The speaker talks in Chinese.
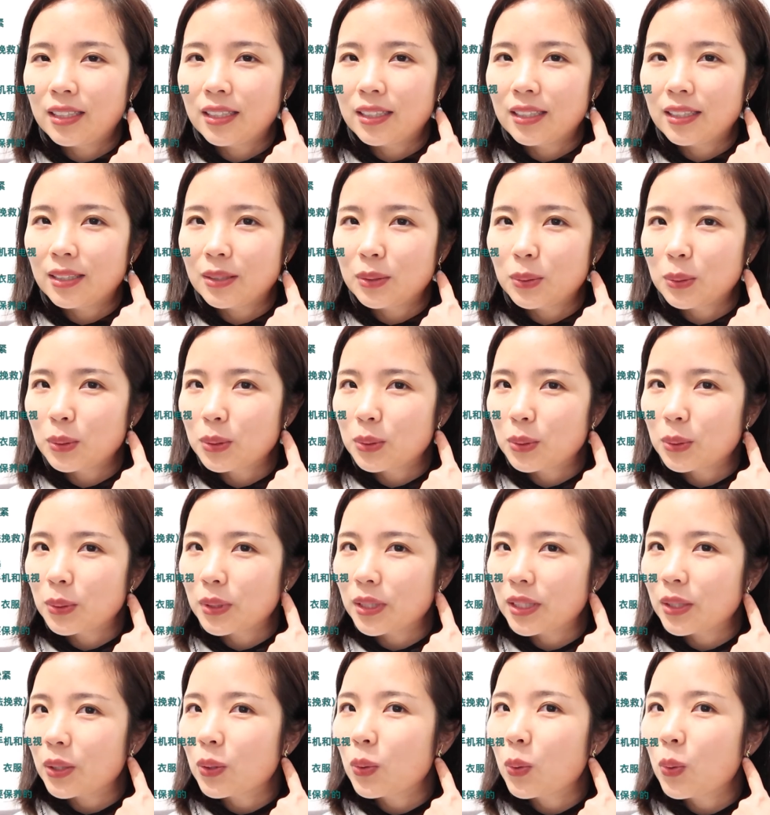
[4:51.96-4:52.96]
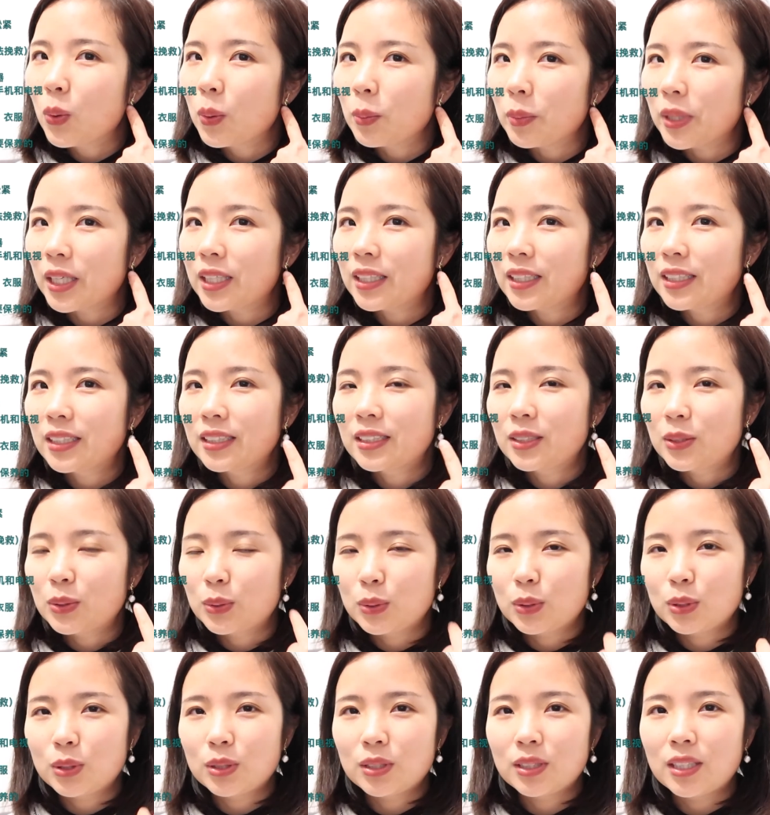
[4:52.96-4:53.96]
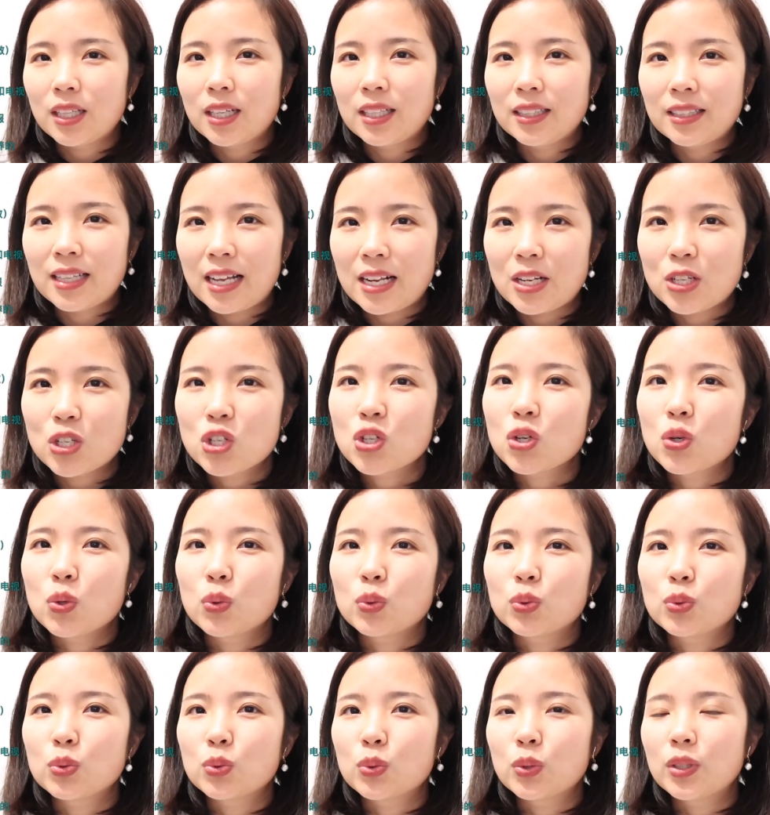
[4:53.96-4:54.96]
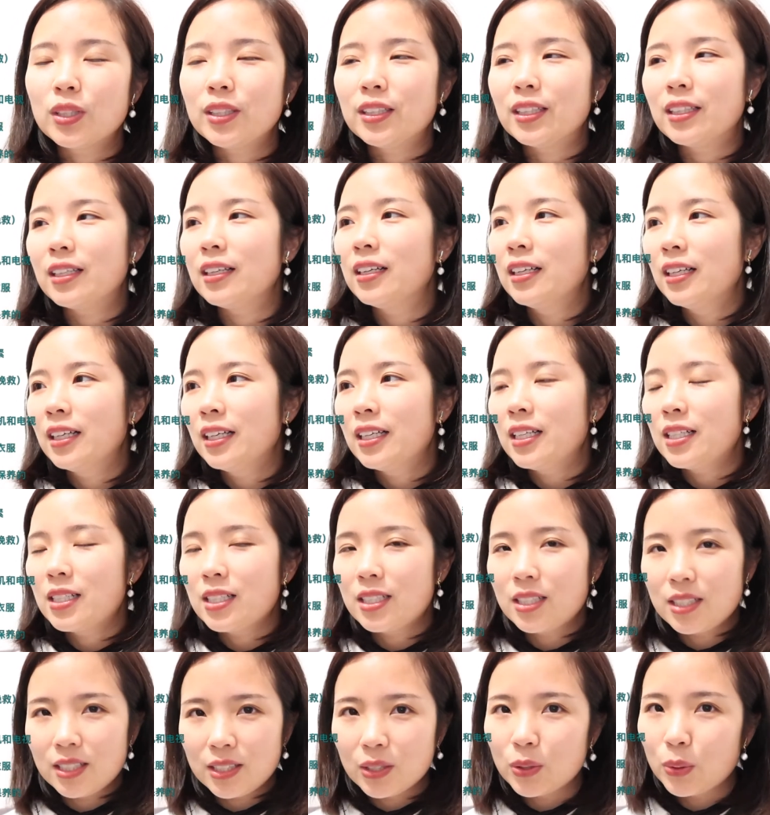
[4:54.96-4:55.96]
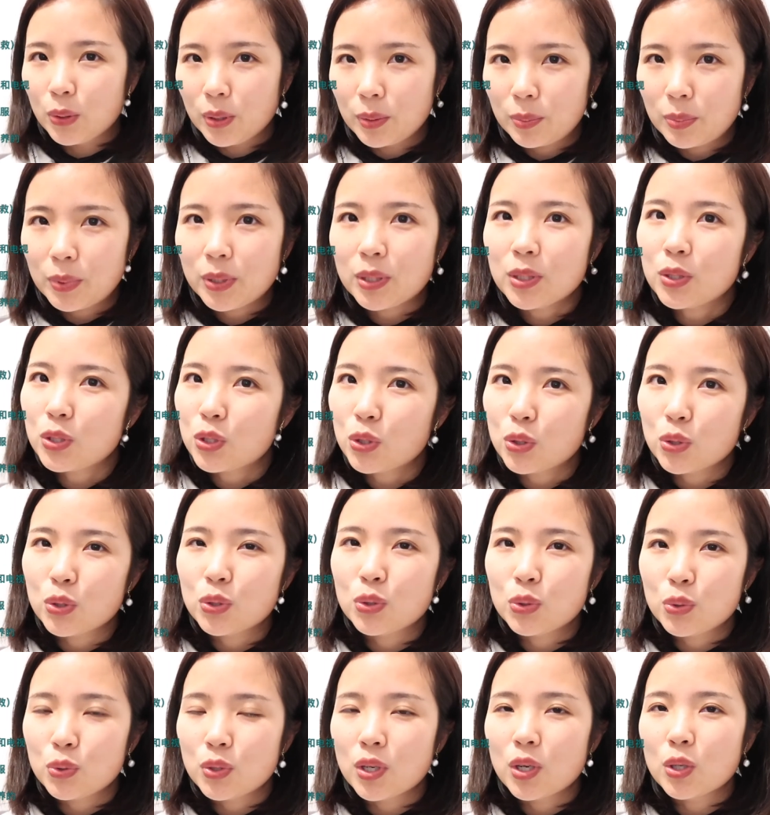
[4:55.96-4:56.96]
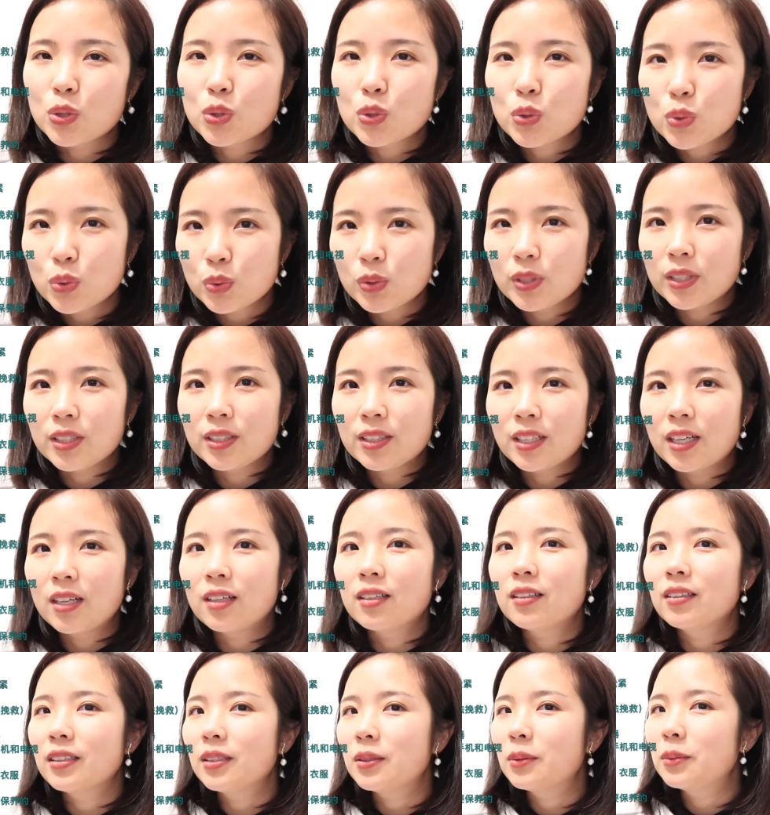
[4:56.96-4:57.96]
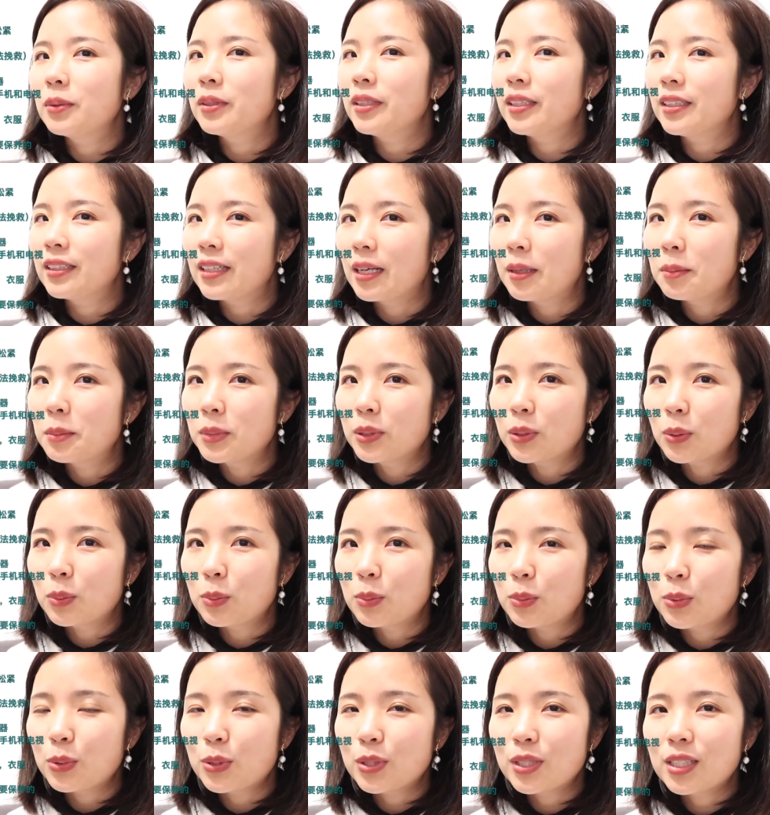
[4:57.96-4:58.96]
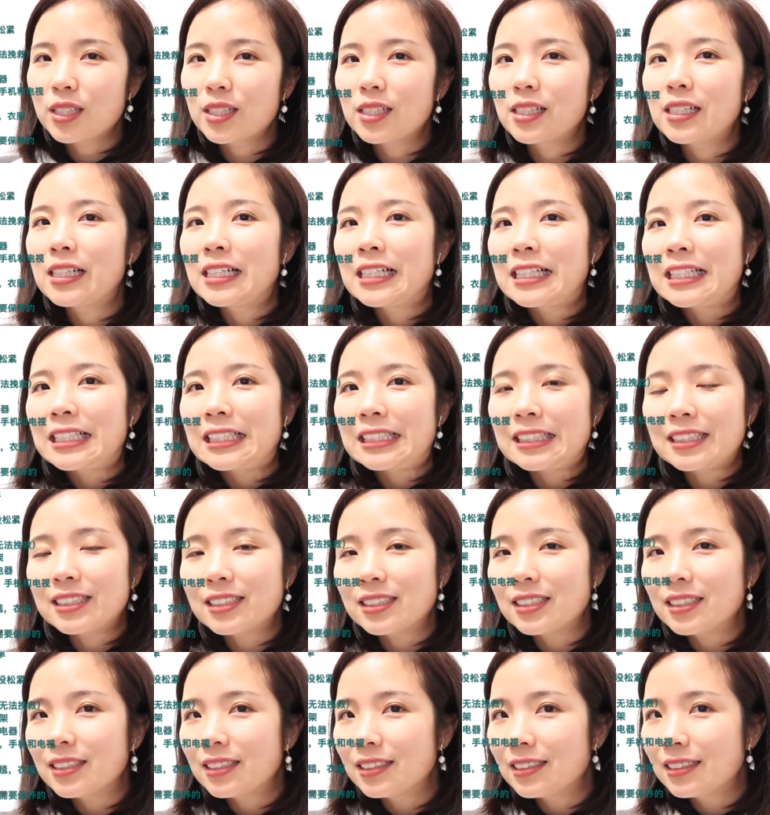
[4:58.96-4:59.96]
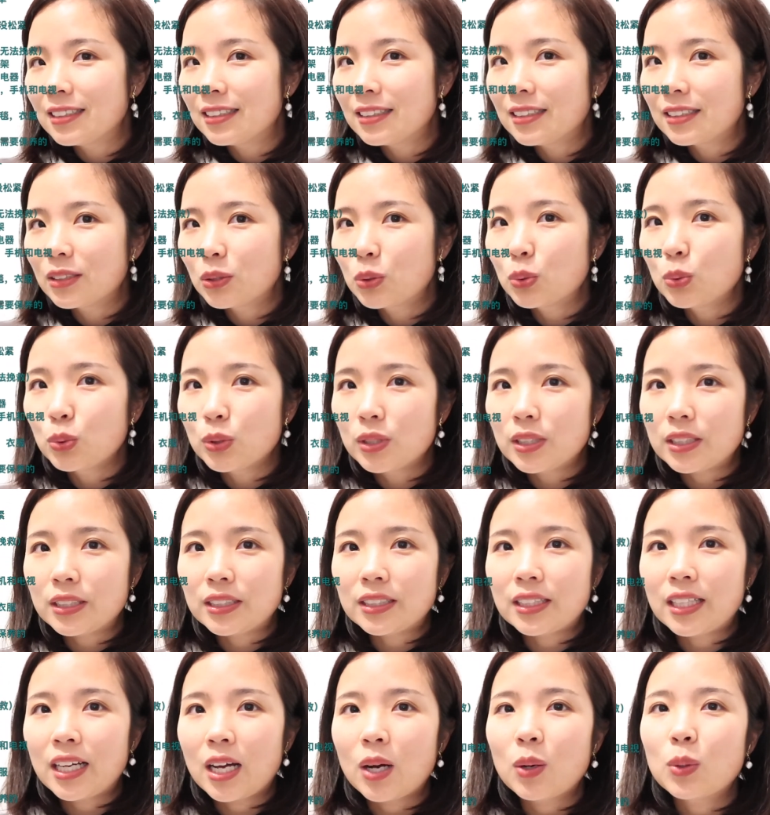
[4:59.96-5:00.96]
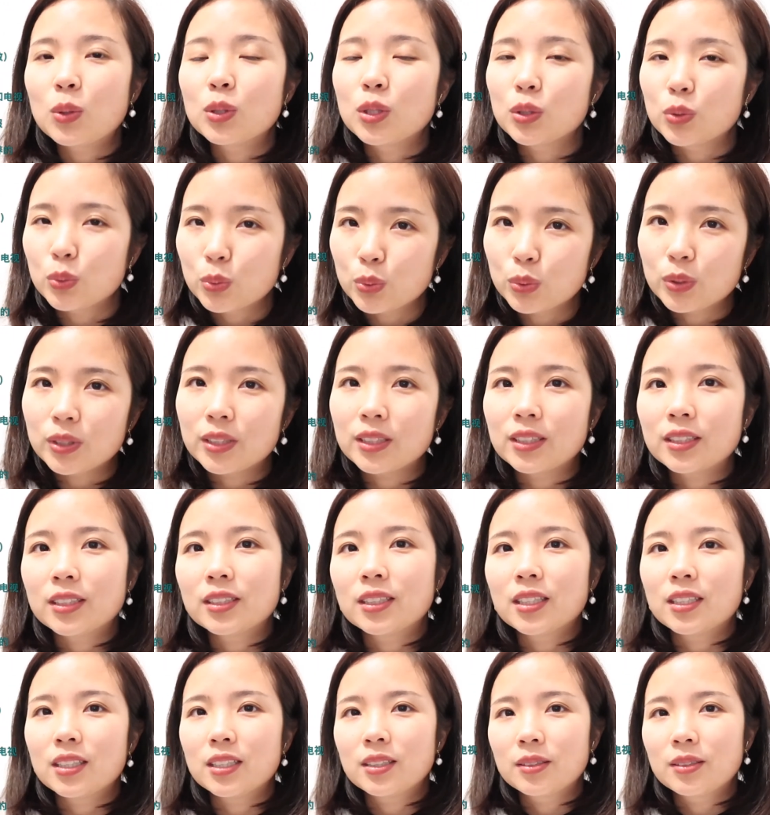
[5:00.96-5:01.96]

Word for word: 耳朵就会过敏，就是很难受，所以呢，有一批是需要处理掉了，因为他们都不是，呃，镀金啊或者镀银的